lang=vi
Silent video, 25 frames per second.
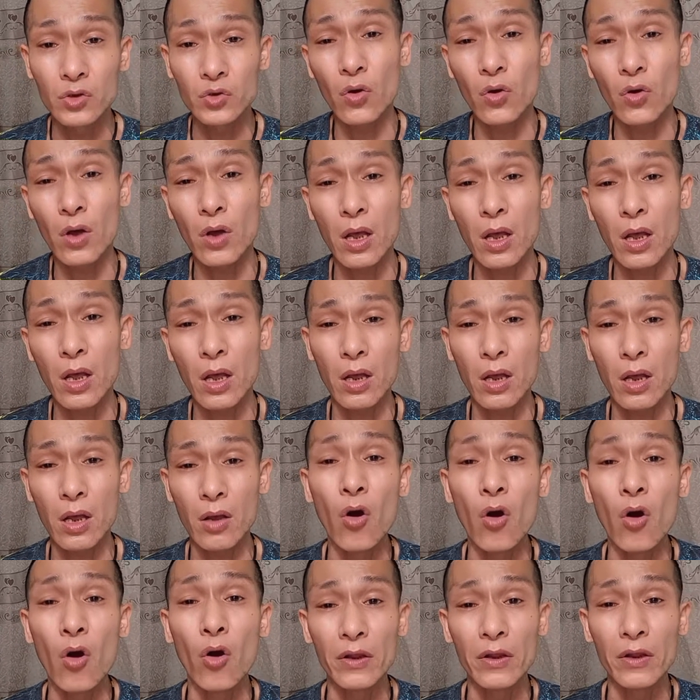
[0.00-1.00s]
chỗ
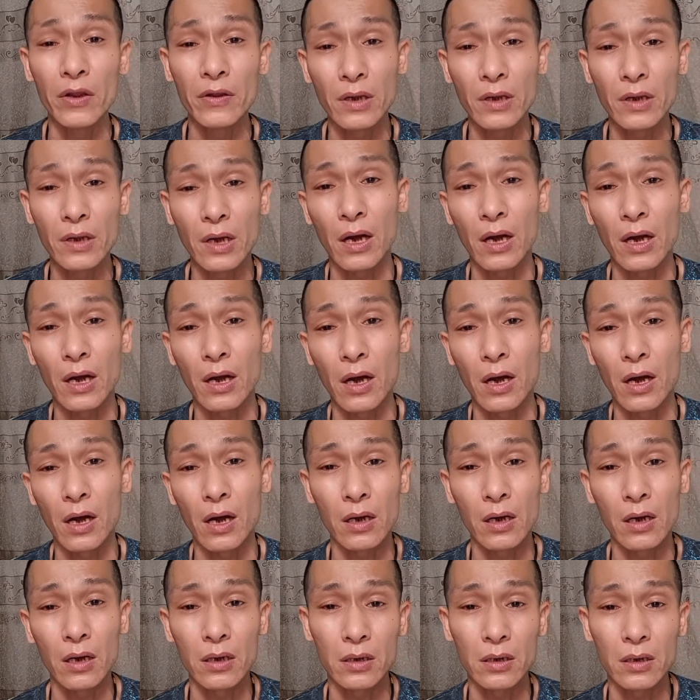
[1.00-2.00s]
ờ, ngồi ở
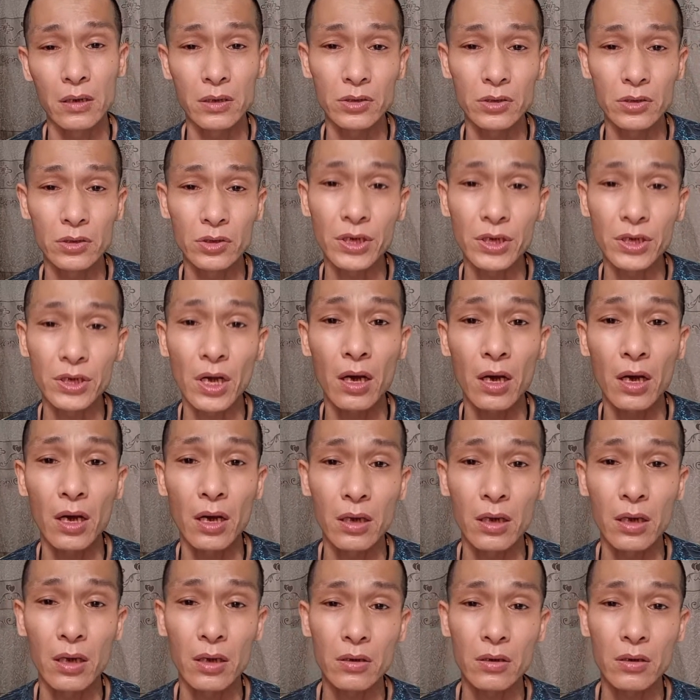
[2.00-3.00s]
ở chợ
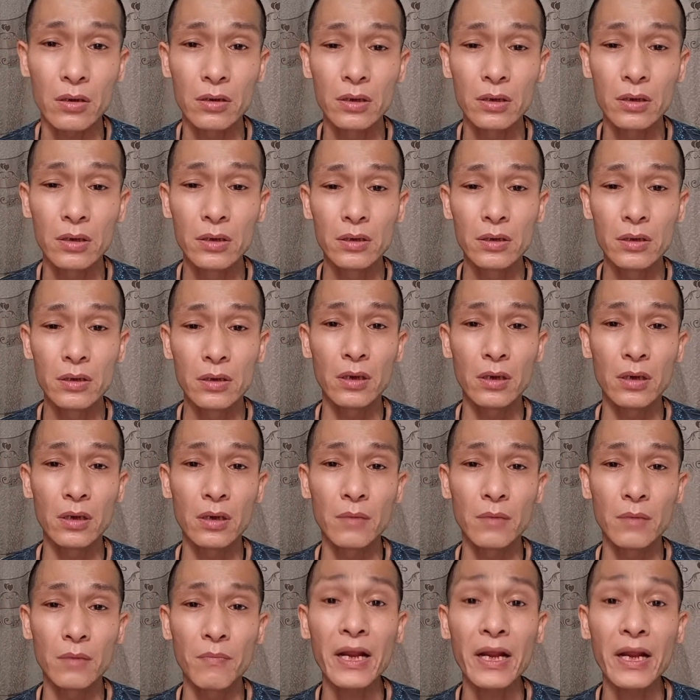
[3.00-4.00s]

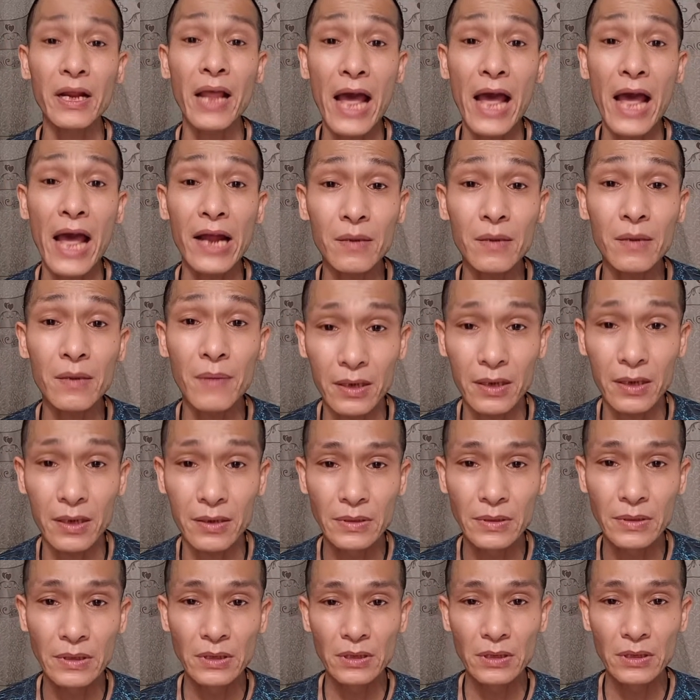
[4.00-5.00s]
uh, bán cá đấy các bạn
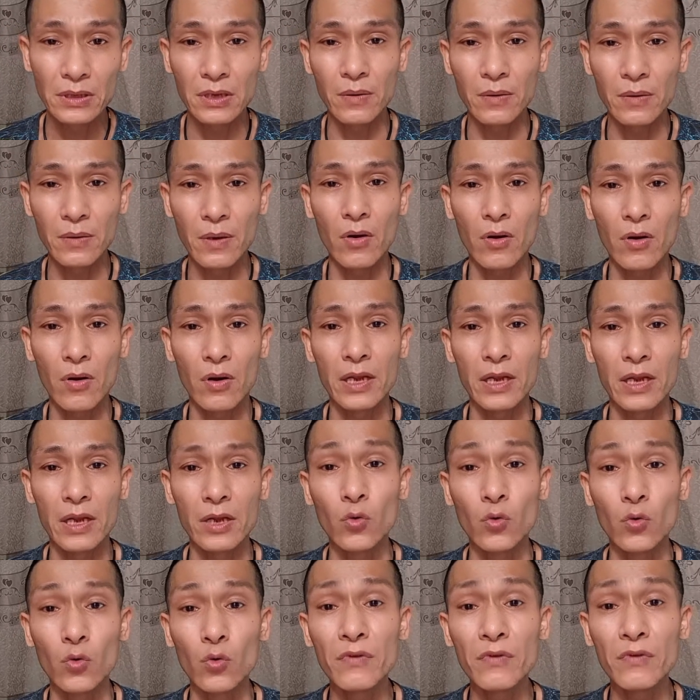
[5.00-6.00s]
ạ thì bây giờ là
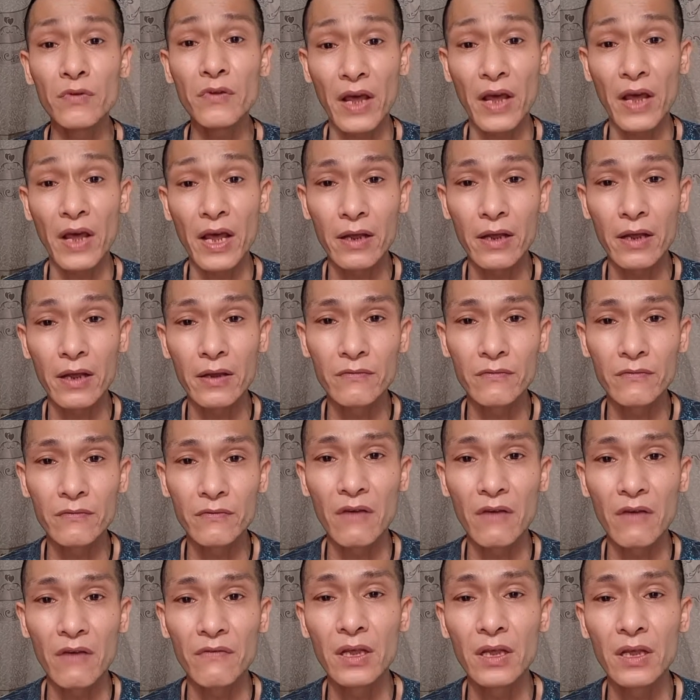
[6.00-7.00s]
hình cún với về
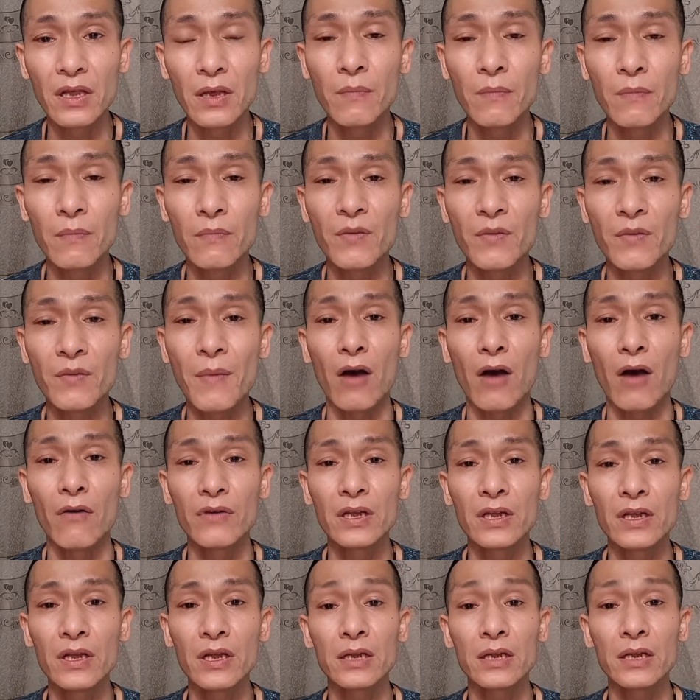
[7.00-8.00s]
về với, với
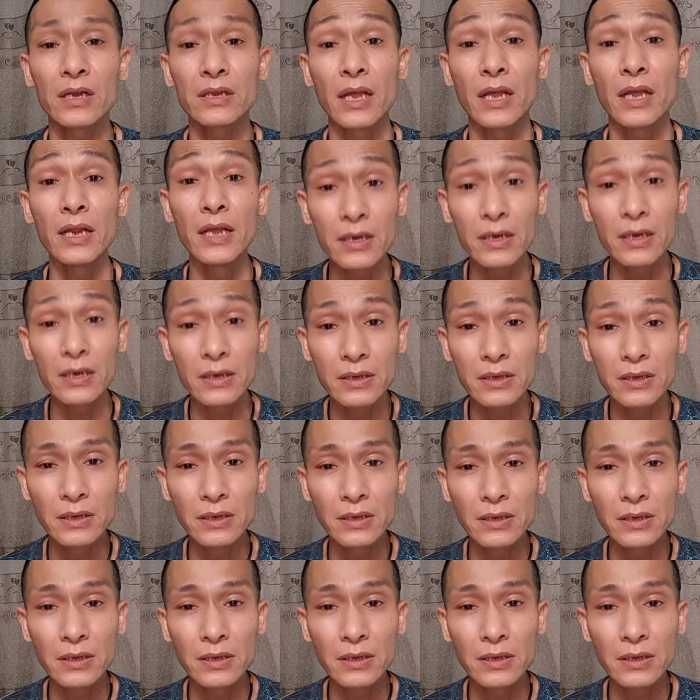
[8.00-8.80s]
bảo với tế điên